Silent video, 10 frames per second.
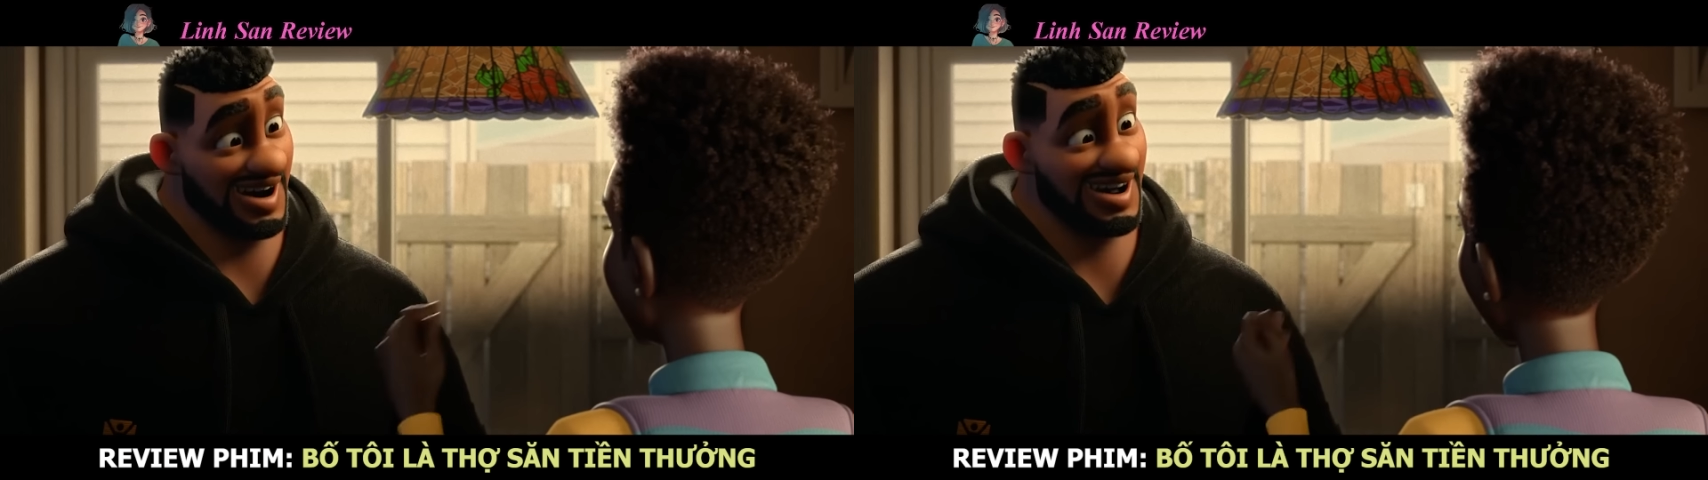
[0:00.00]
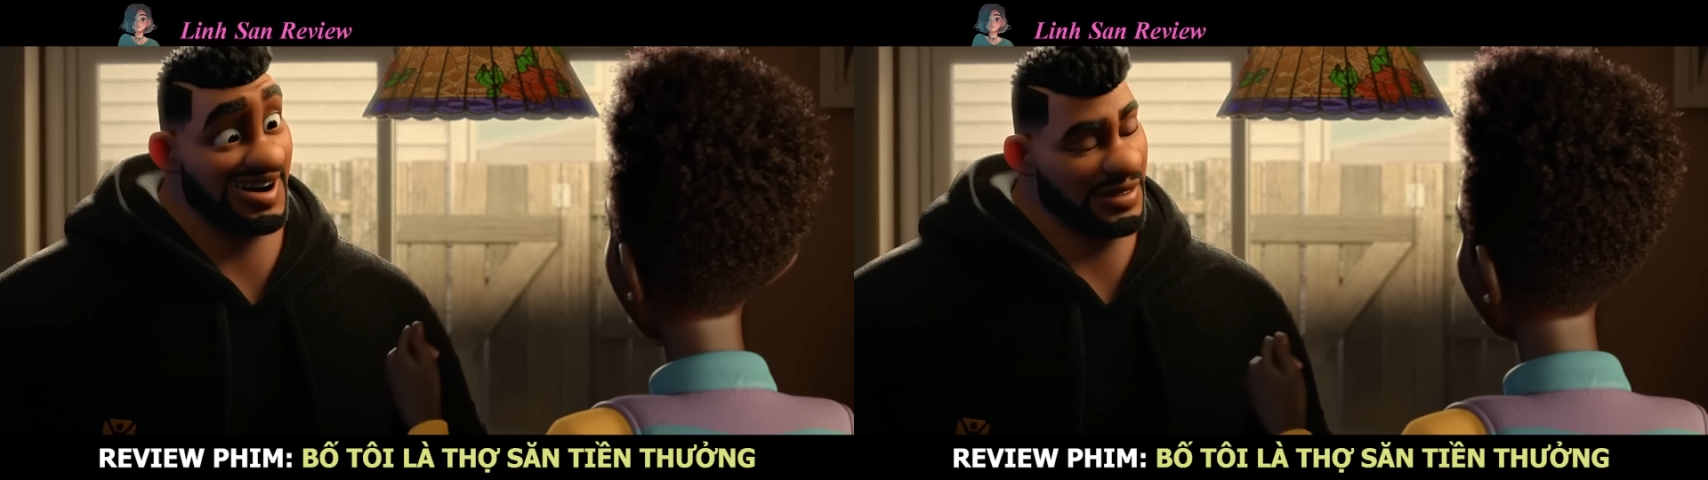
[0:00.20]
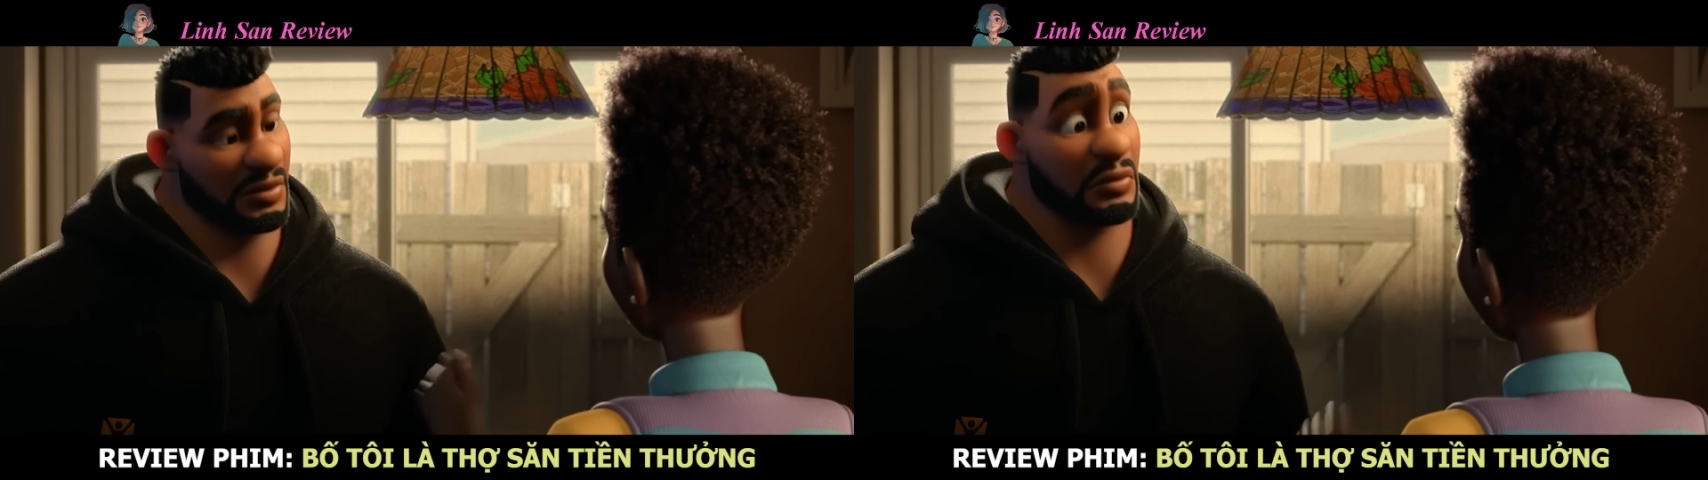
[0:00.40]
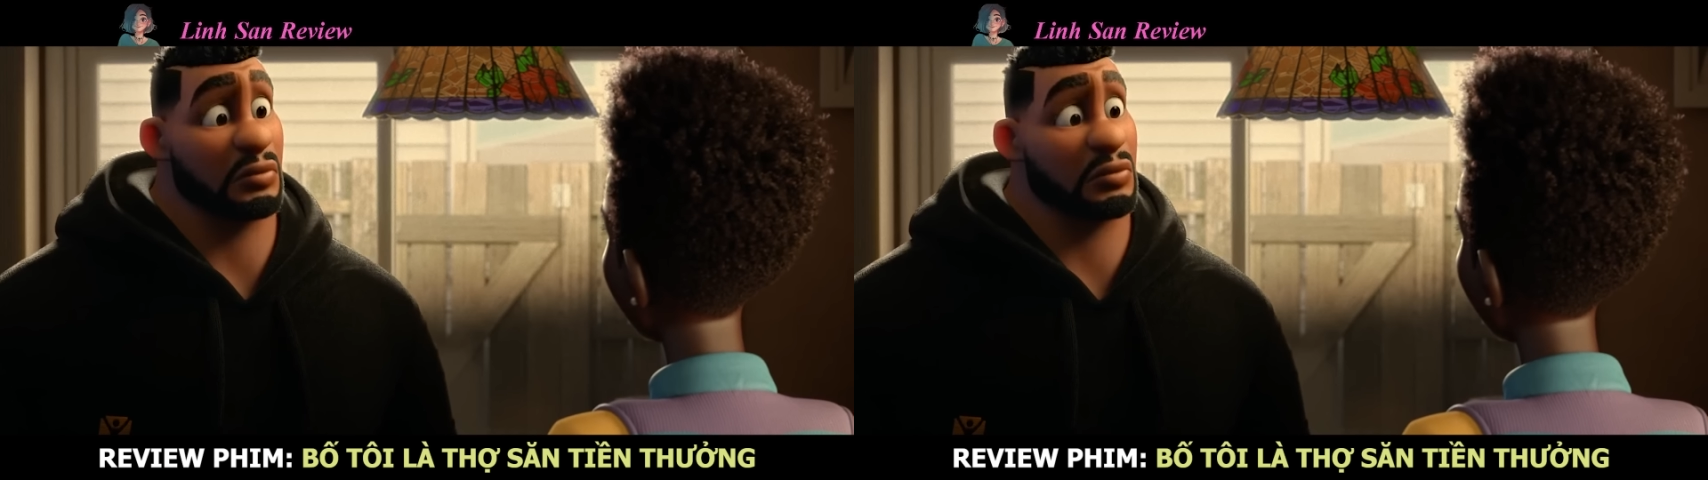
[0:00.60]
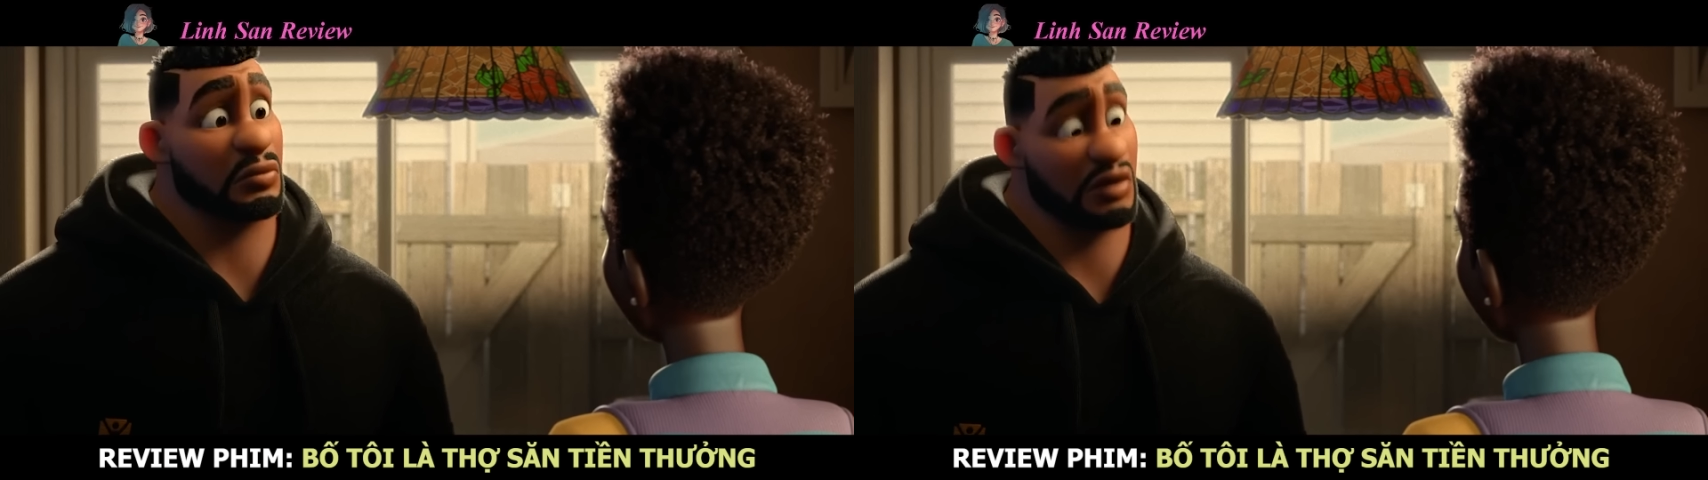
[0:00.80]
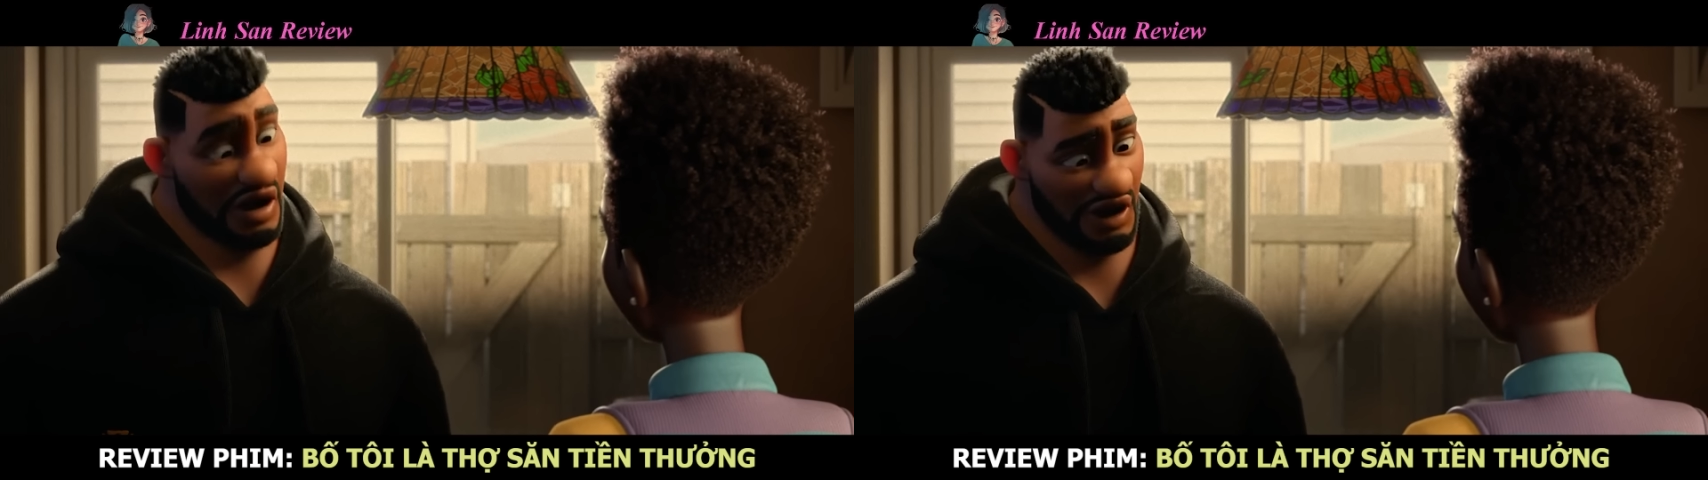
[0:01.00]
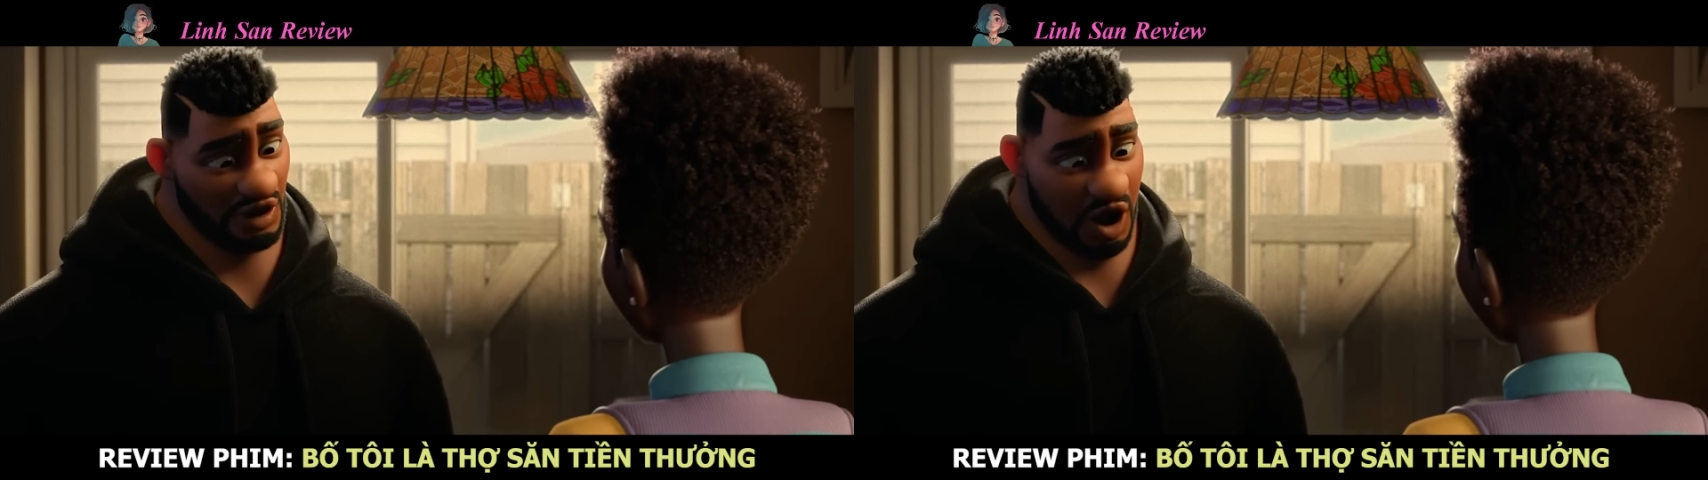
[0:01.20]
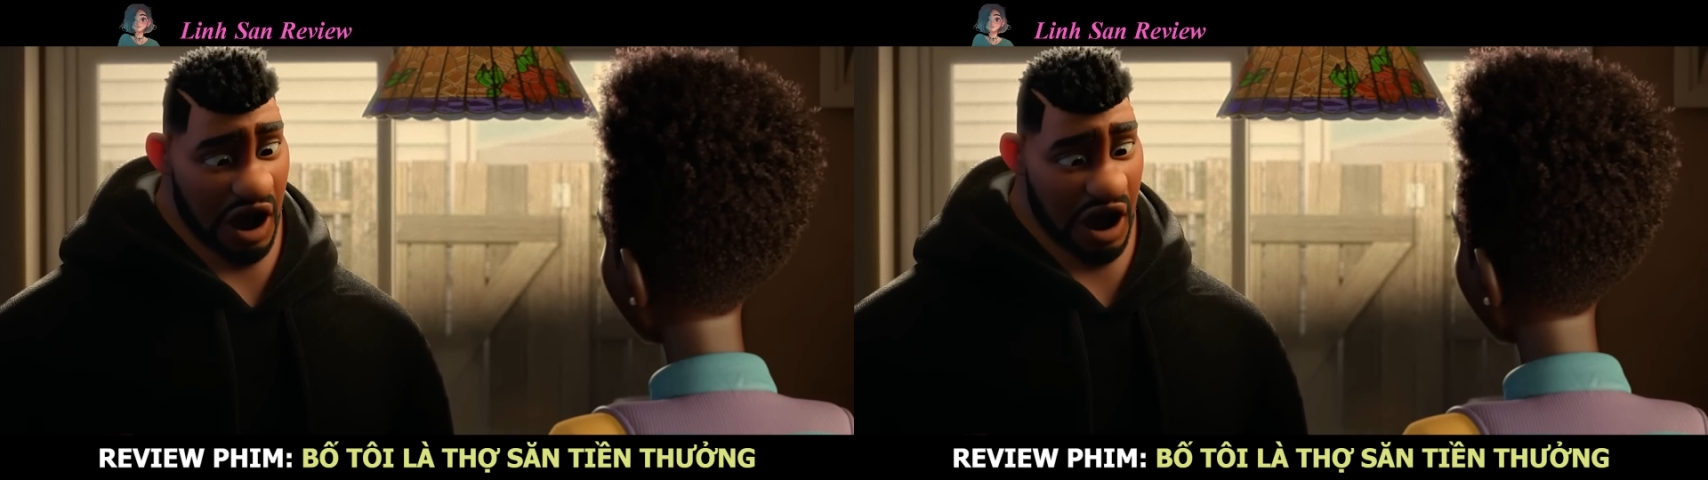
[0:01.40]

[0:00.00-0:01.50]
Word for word: đứa lớp 7 đi đòi nợ hộ.